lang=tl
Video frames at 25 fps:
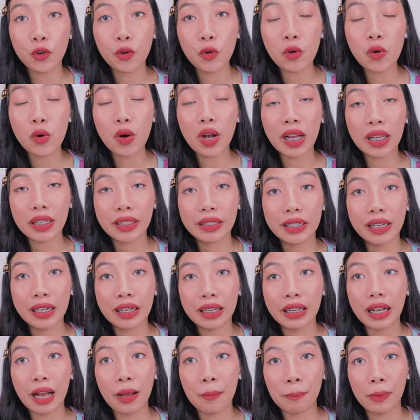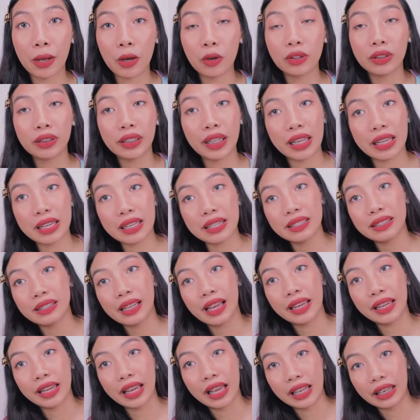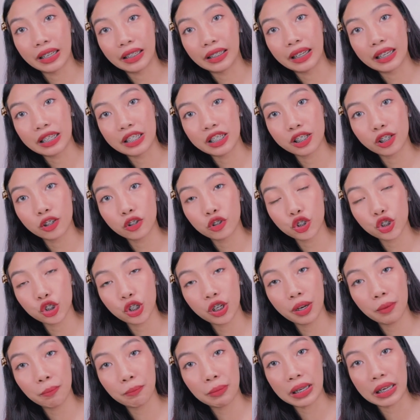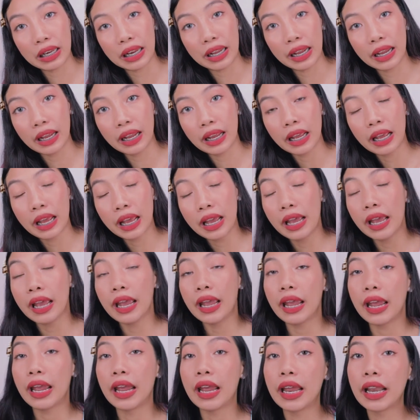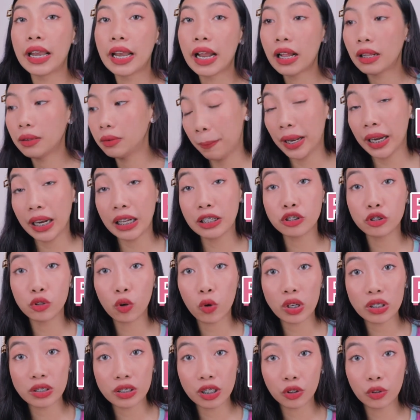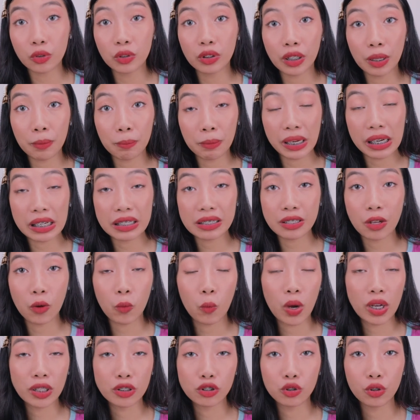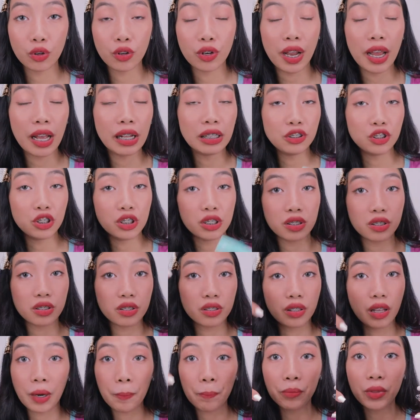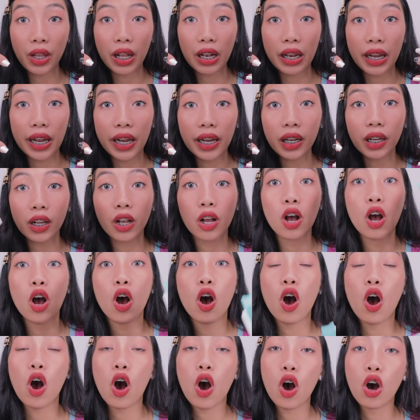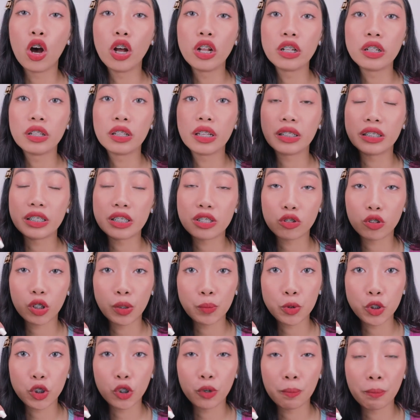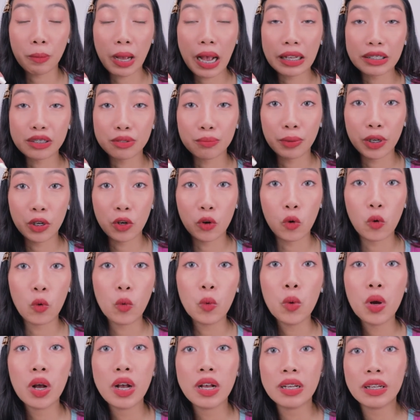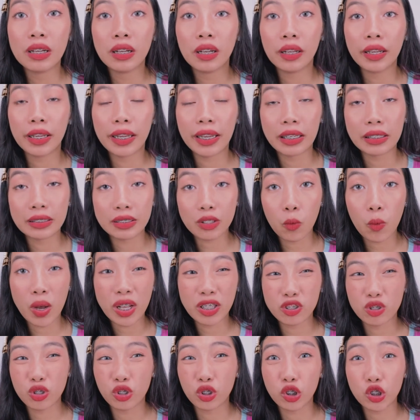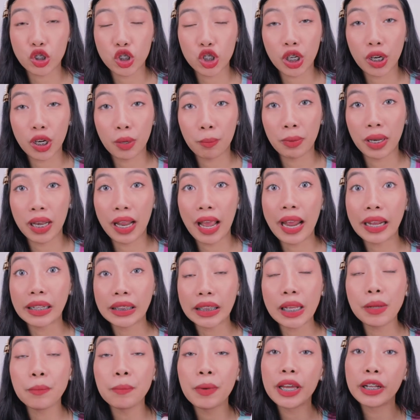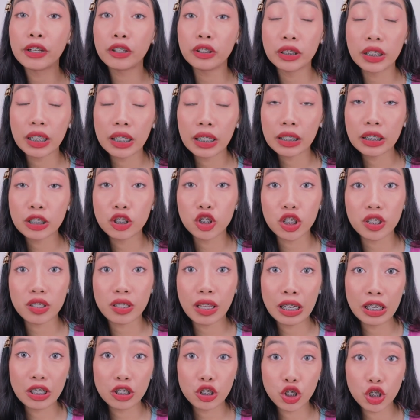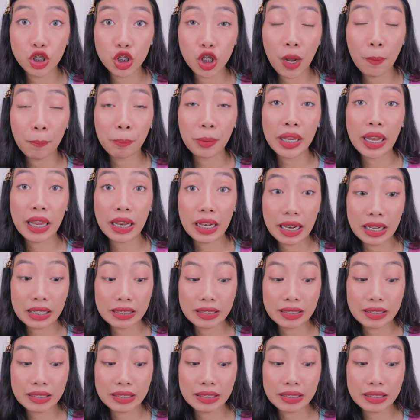yung kanyang amount is, ayan, ganyan ko siya nabili. And uh, parehas ko kasi itong nabili sa Watson. I'll just drop the link on the description box below. And sa Watson ko siya nabili. I think meron na rin siya sa Shopee and